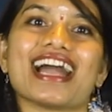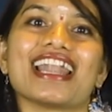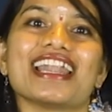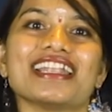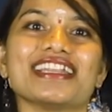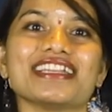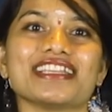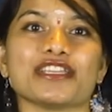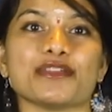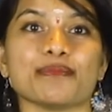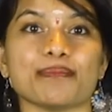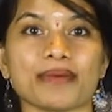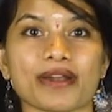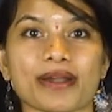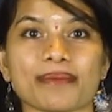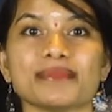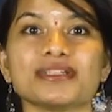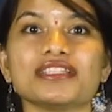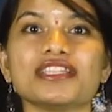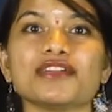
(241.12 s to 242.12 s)
కాళ్ళని
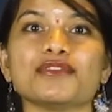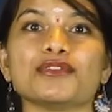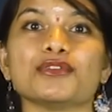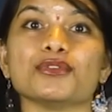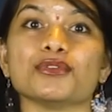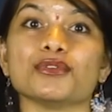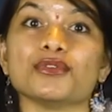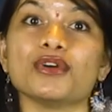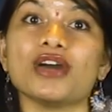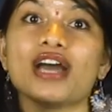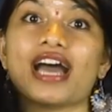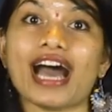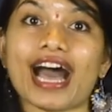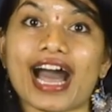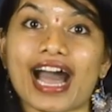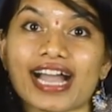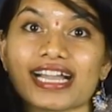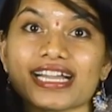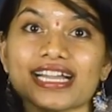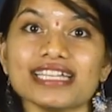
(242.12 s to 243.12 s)
బ్రహ్మదేవుడు
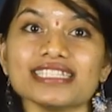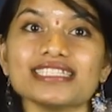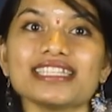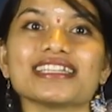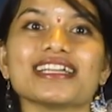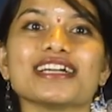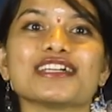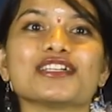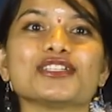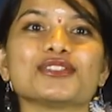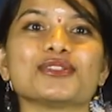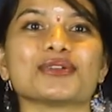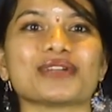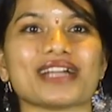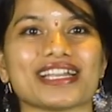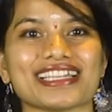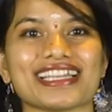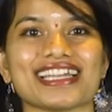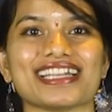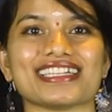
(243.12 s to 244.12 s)
ఆకాశ గంగతో
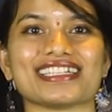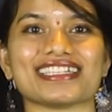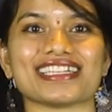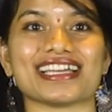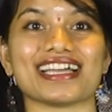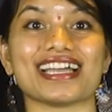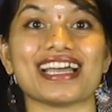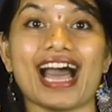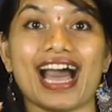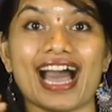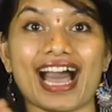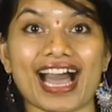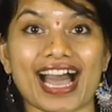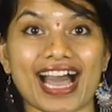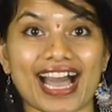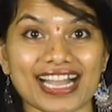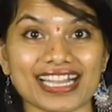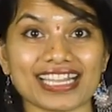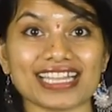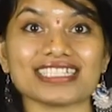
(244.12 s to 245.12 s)
కడిగాడట ఆ
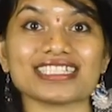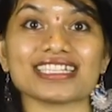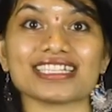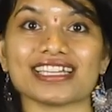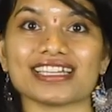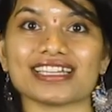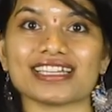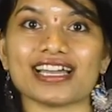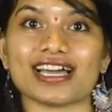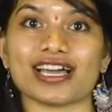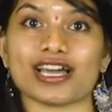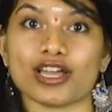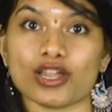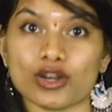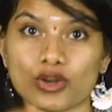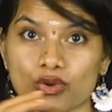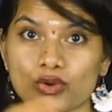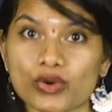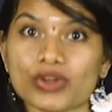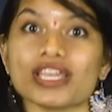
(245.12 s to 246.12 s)
ఆకాశ గంగ
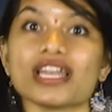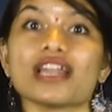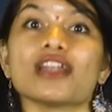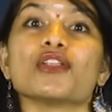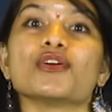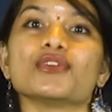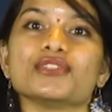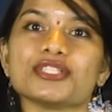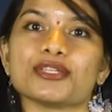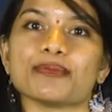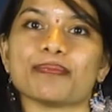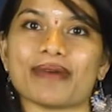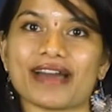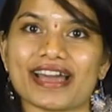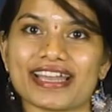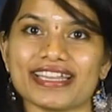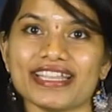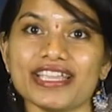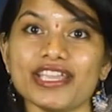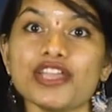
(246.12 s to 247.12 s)
లోయలలోంచి
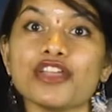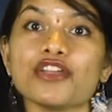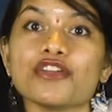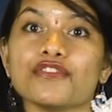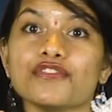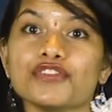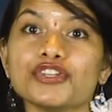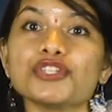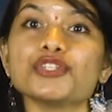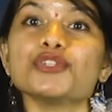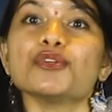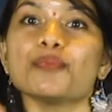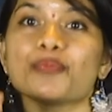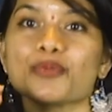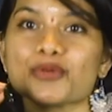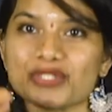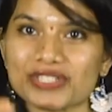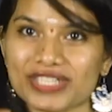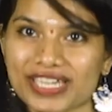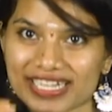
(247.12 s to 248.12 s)
పారి విష్ణు
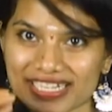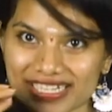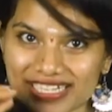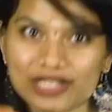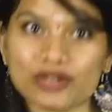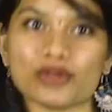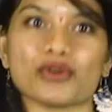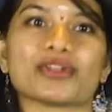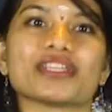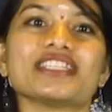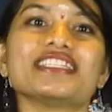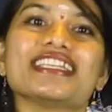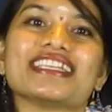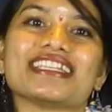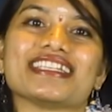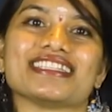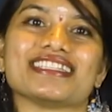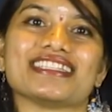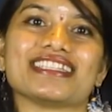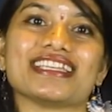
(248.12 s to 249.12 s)
పుష్కరిణిలోకి
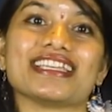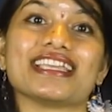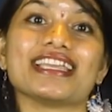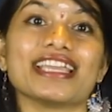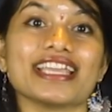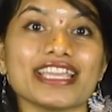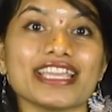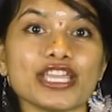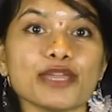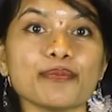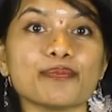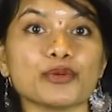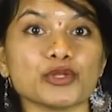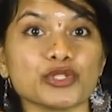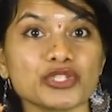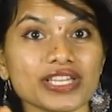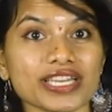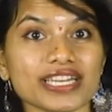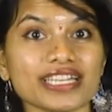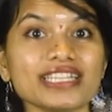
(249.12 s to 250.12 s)
చేరింది ఈ
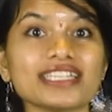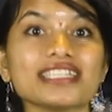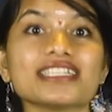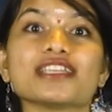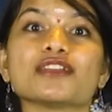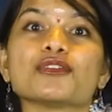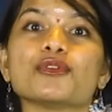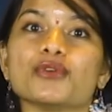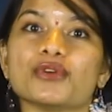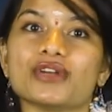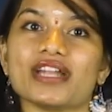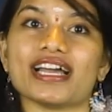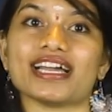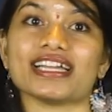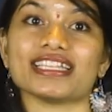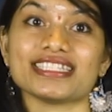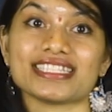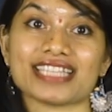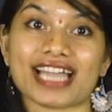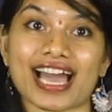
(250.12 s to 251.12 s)
పుష్కరిణికి కూడా
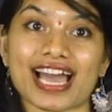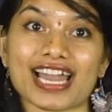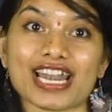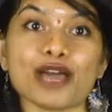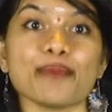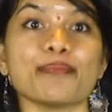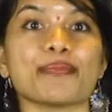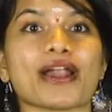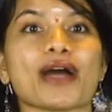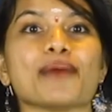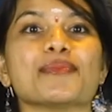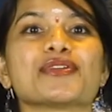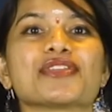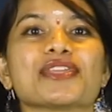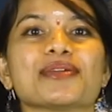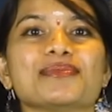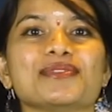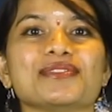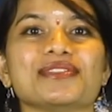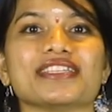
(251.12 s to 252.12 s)
చాలా
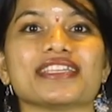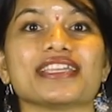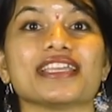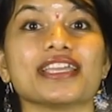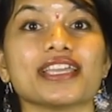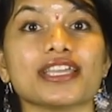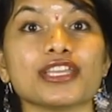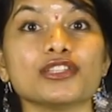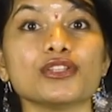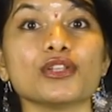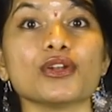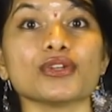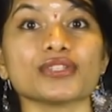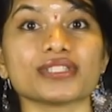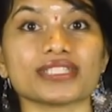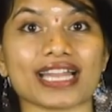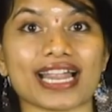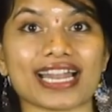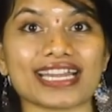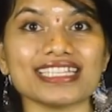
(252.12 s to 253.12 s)
ప్రాముఖ్యం ఉంది ఇందులో
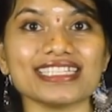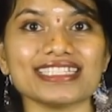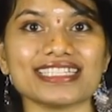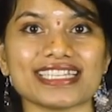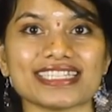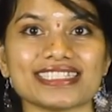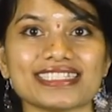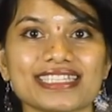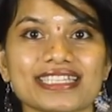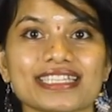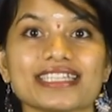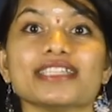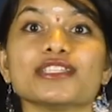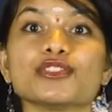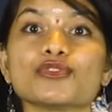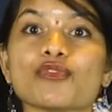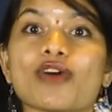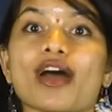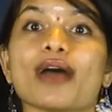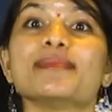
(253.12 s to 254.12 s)
స్నానం చేసి
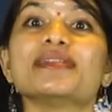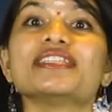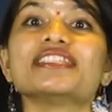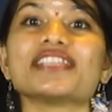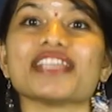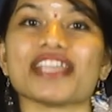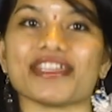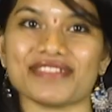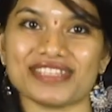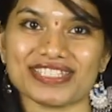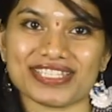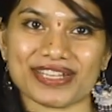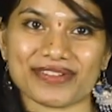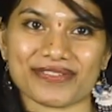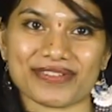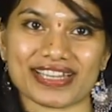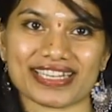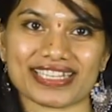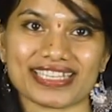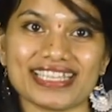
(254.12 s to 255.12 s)
స్వామిని సేవించిన
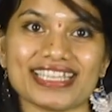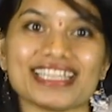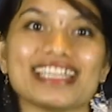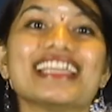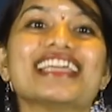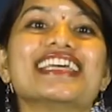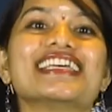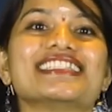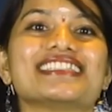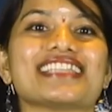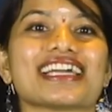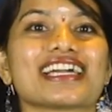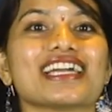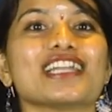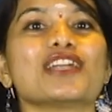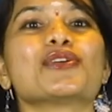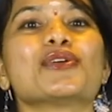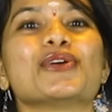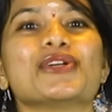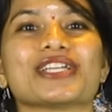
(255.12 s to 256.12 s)
వారికి
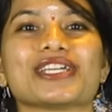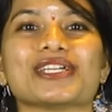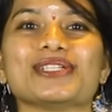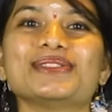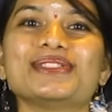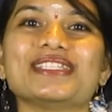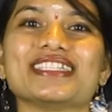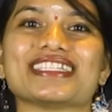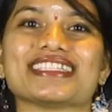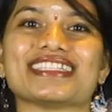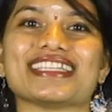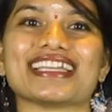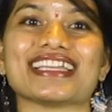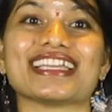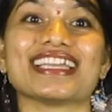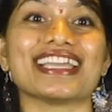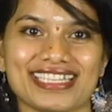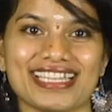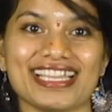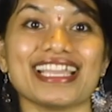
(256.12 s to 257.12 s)
సకల కోరికలు
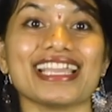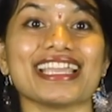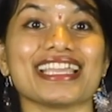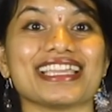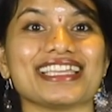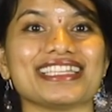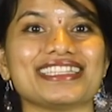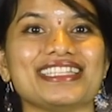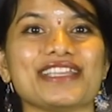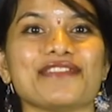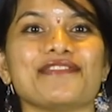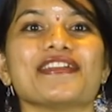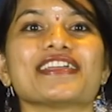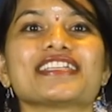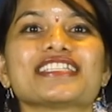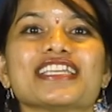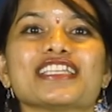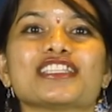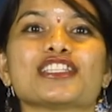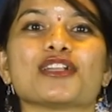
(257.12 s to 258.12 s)
తీరుతాయి ఈ
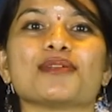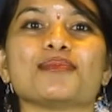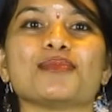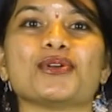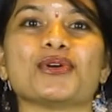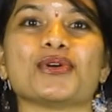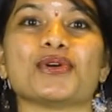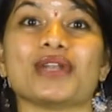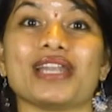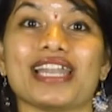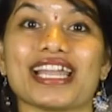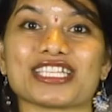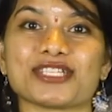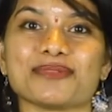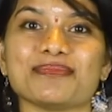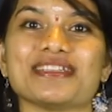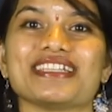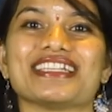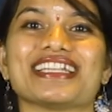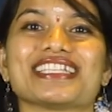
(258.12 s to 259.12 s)
దివ్యక్షేత్రంలో
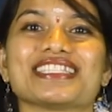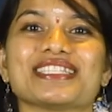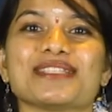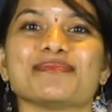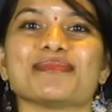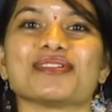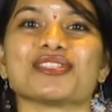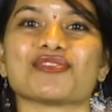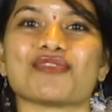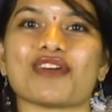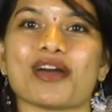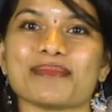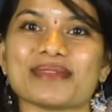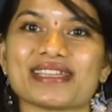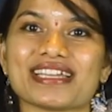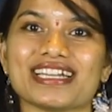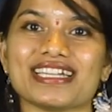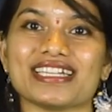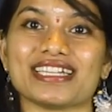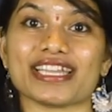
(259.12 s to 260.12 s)
లక్ష్మీ
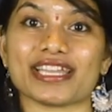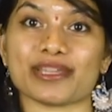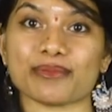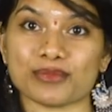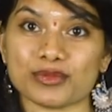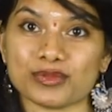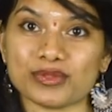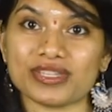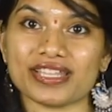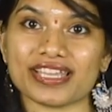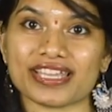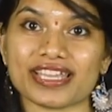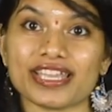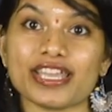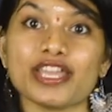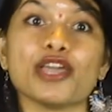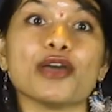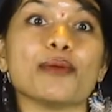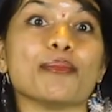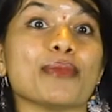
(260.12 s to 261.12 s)
నరసింహస్వామి కంటే ముందే
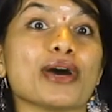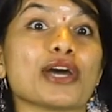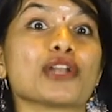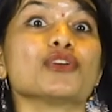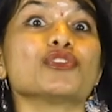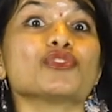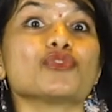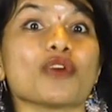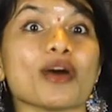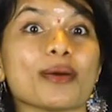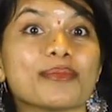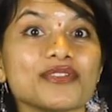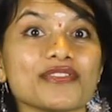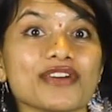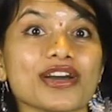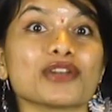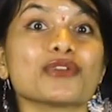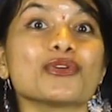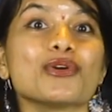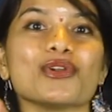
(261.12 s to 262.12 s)
మరో
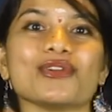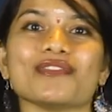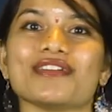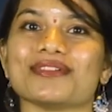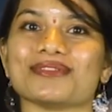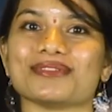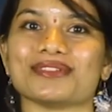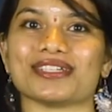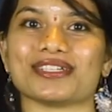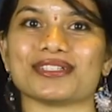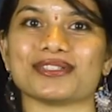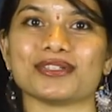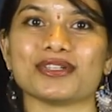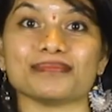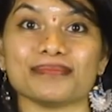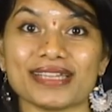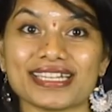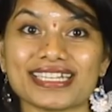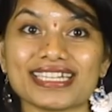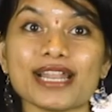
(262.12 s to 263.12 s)
స్వామివారు కొలువై ఉన్నారు
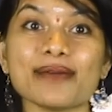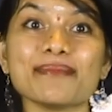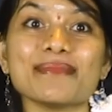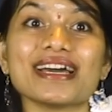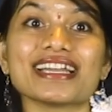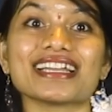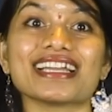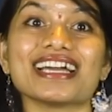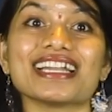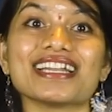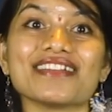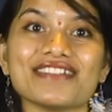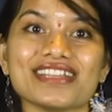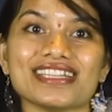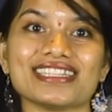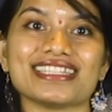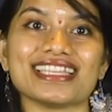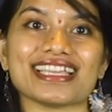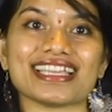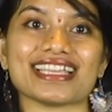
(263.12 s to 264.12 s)
మెట్ల మార్గాన
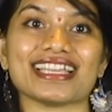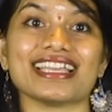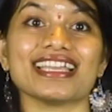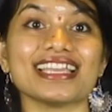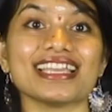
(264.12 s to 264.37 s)
వెళ్తే